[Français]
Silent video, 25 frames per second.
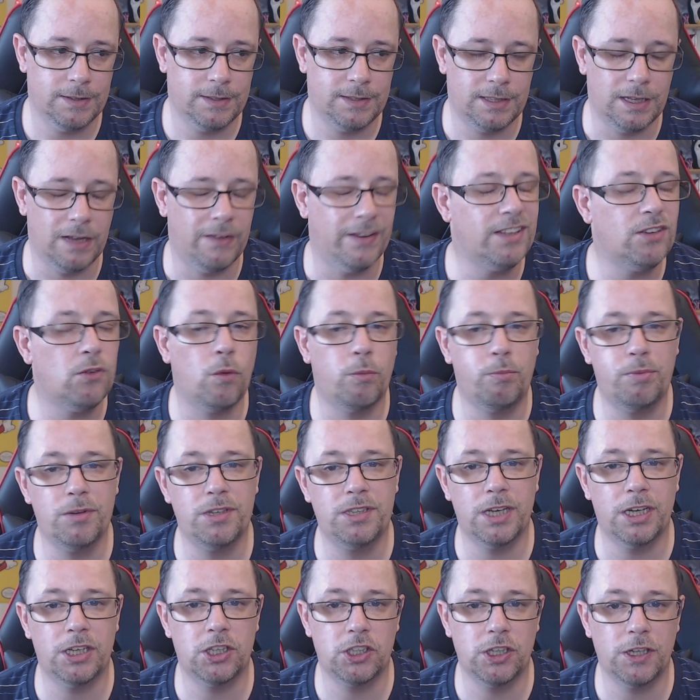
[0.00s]
ça va être
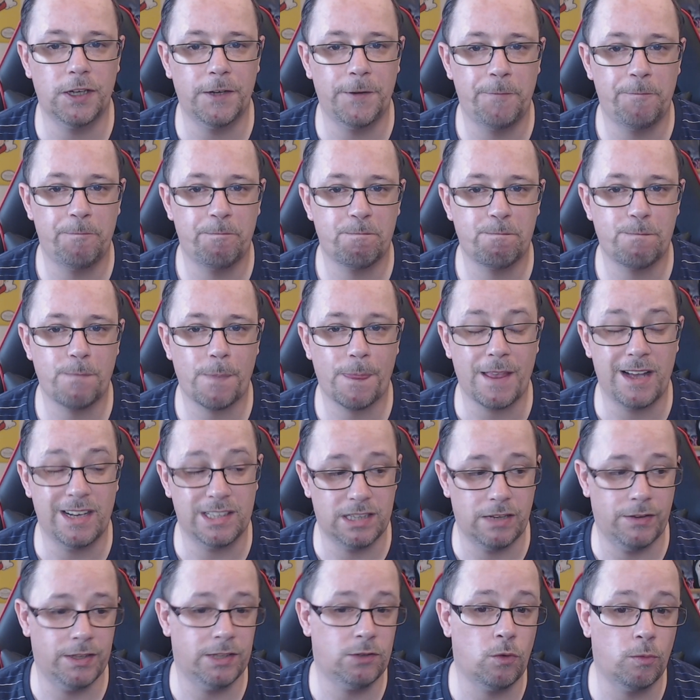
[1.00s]
compliqué à gérer
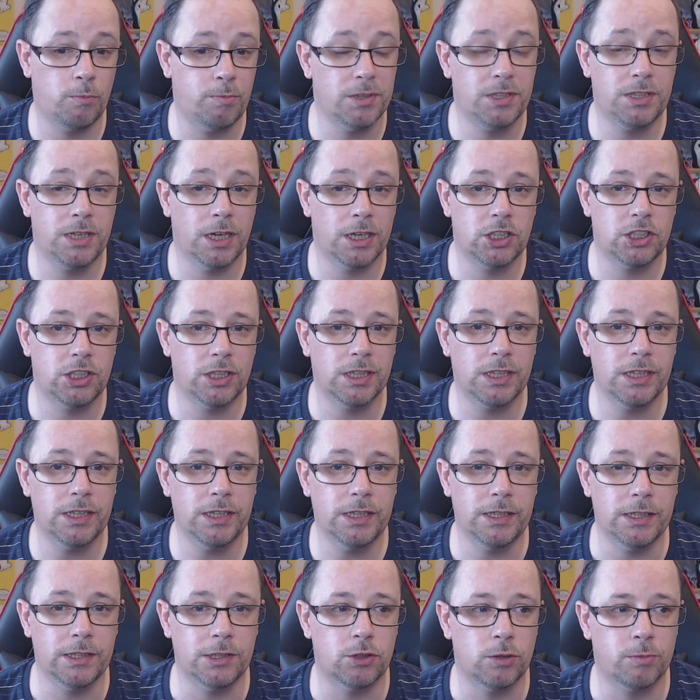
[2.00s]
ça va être compliqué à
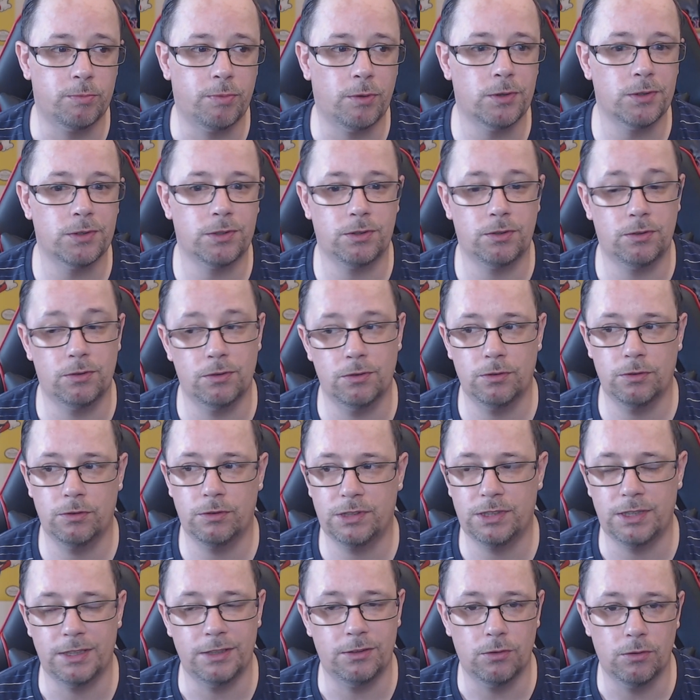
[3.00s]
gérer et je pense
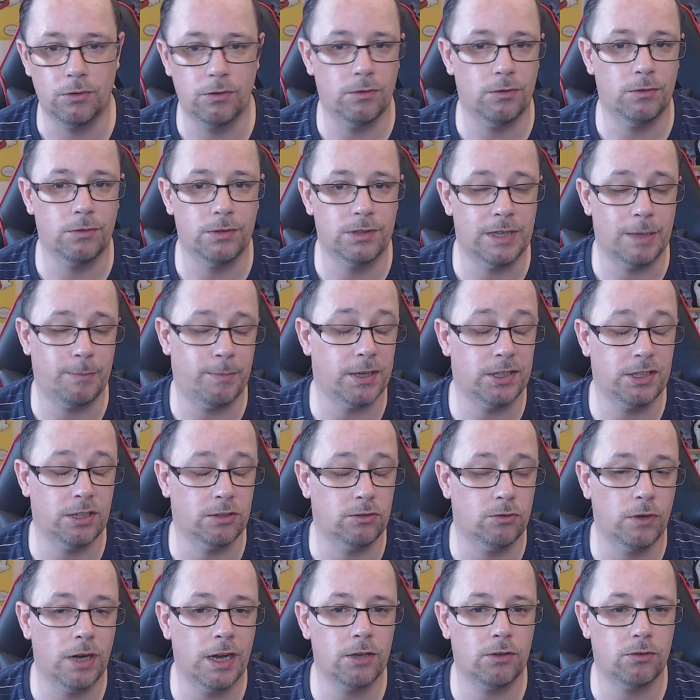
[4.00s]
que c'est de à
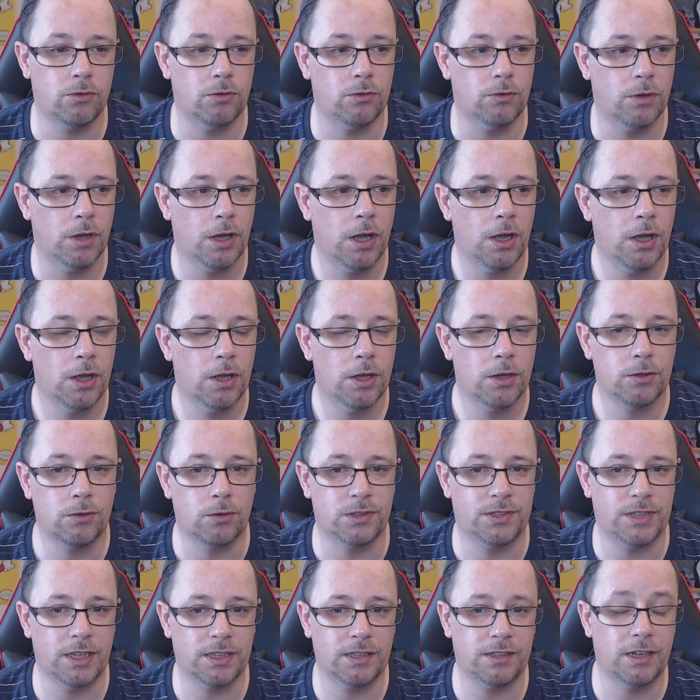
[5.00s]
partir de là que,
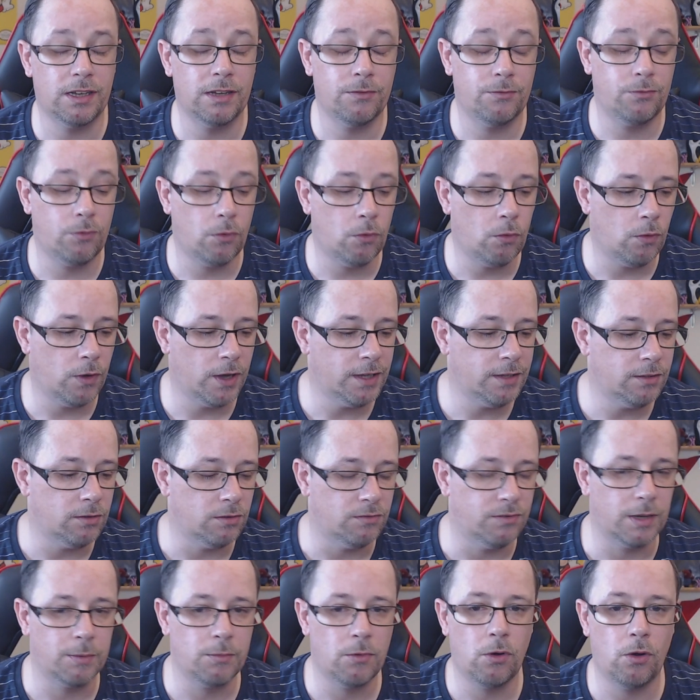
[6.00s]
que certains vont
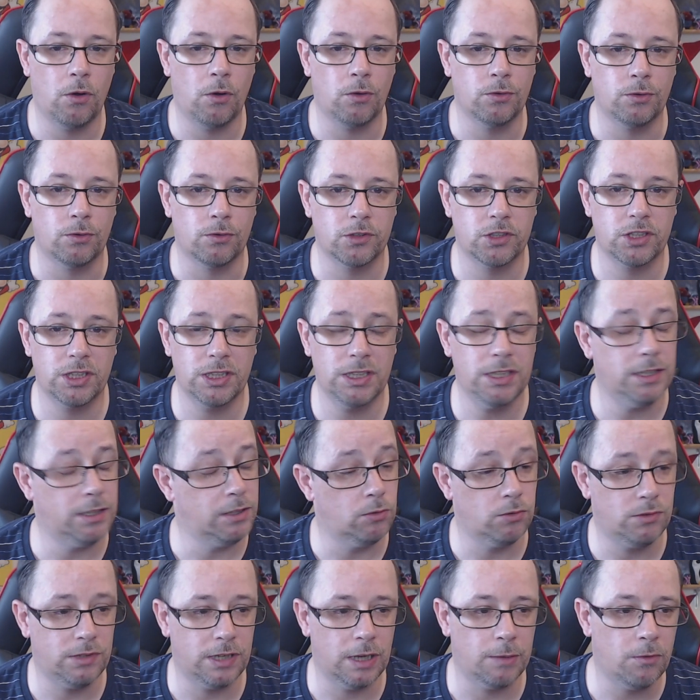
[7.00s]
être vraiment en danger
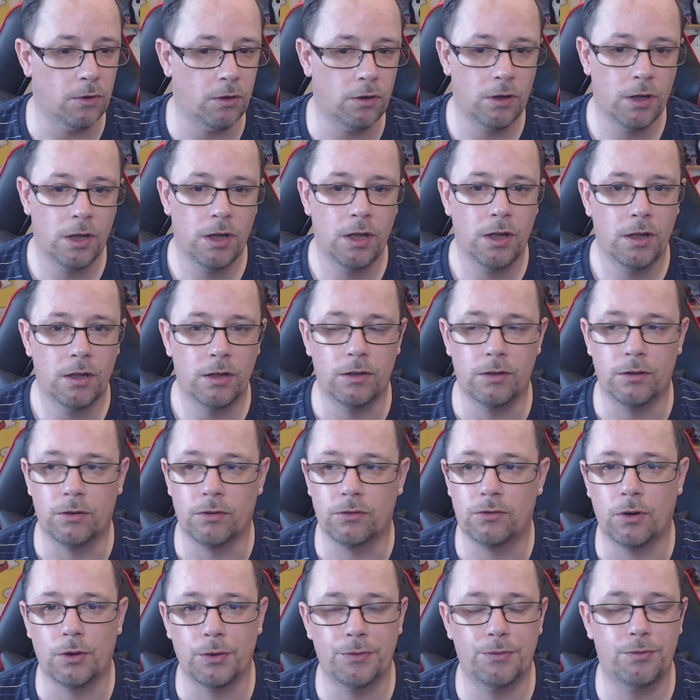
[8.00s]
et notamment euh,
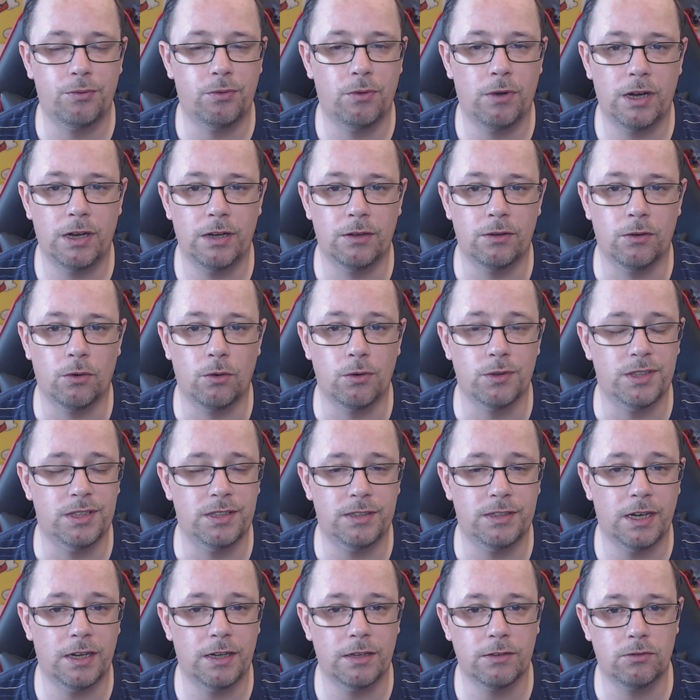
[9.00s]
encore une fois euh,
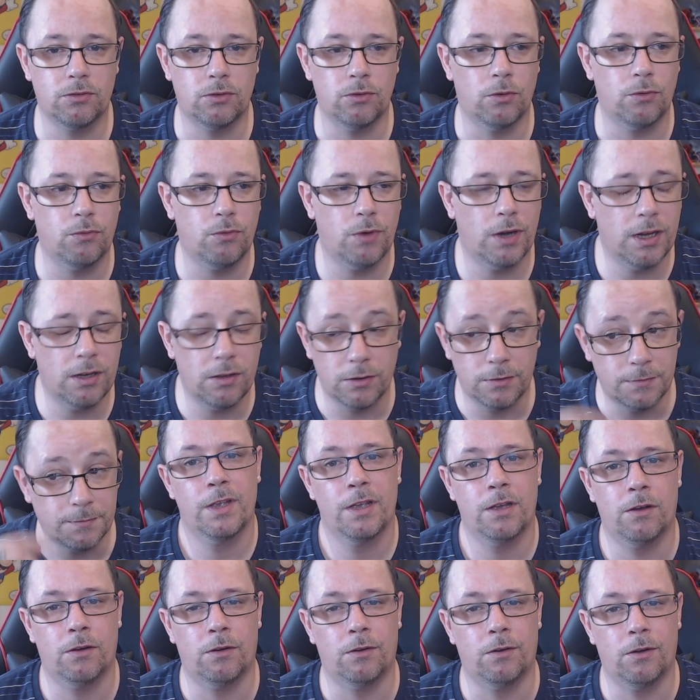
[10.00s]
Rosita hein, que l'on voit euh,
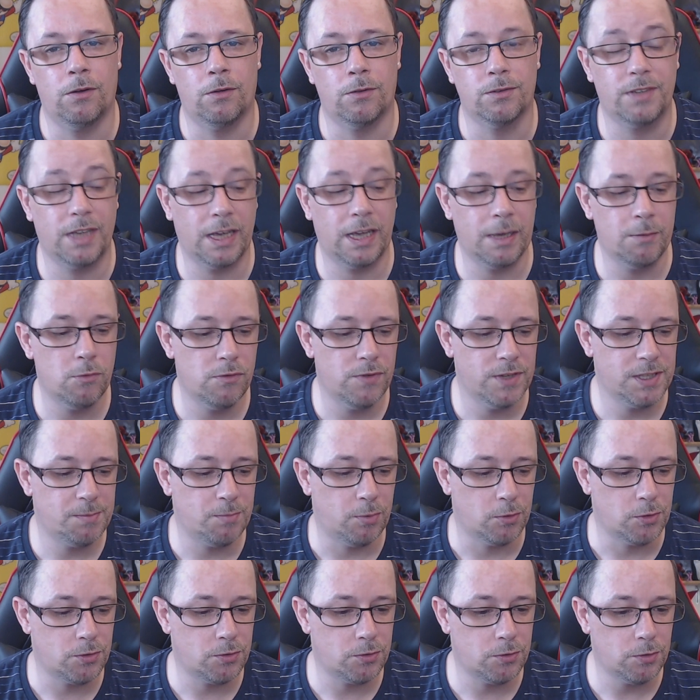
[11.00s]
en, très mauvaise
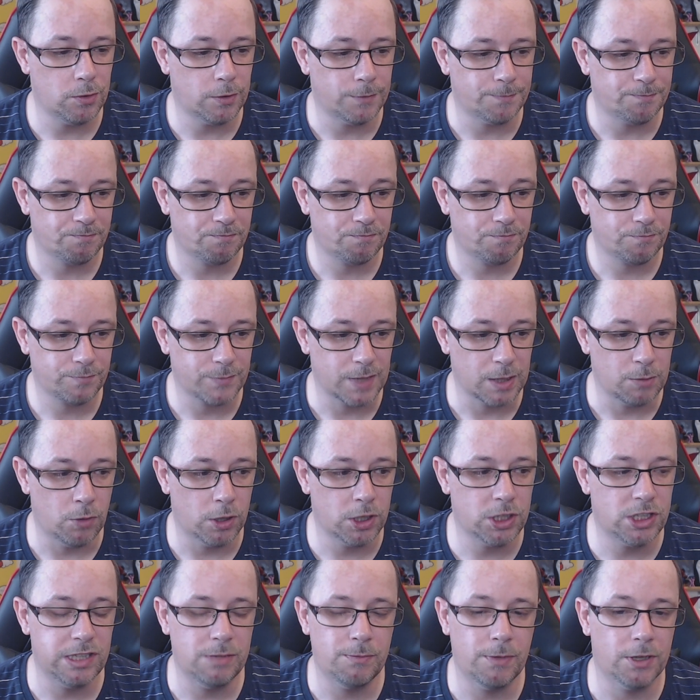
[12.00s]
posture.
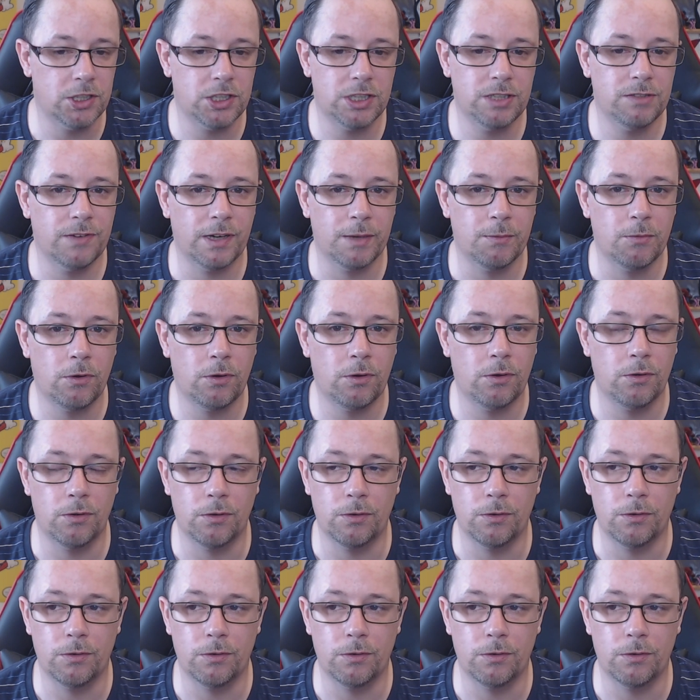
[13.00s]
Moi je l'imagine vraiment